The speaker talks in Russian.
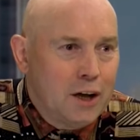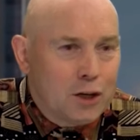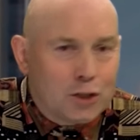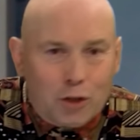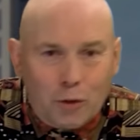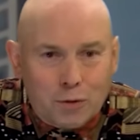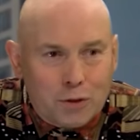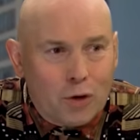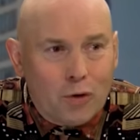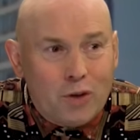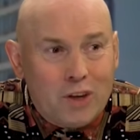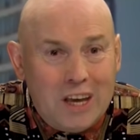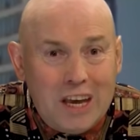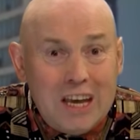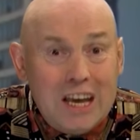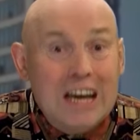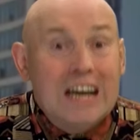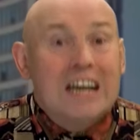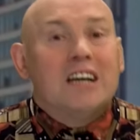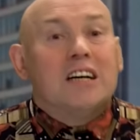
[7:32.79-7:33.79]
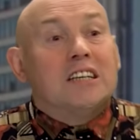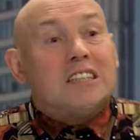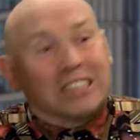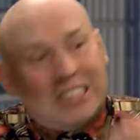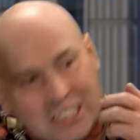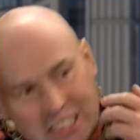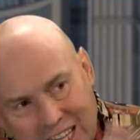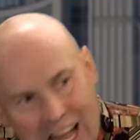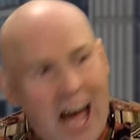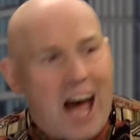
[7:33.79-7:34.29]
чтобы другие
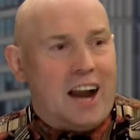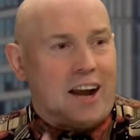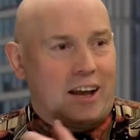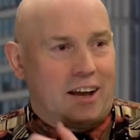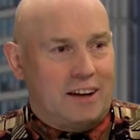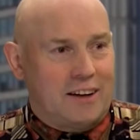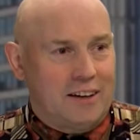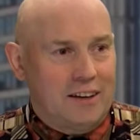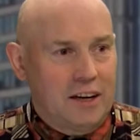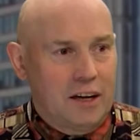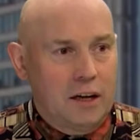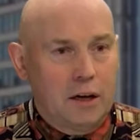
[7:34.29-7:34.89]
знали,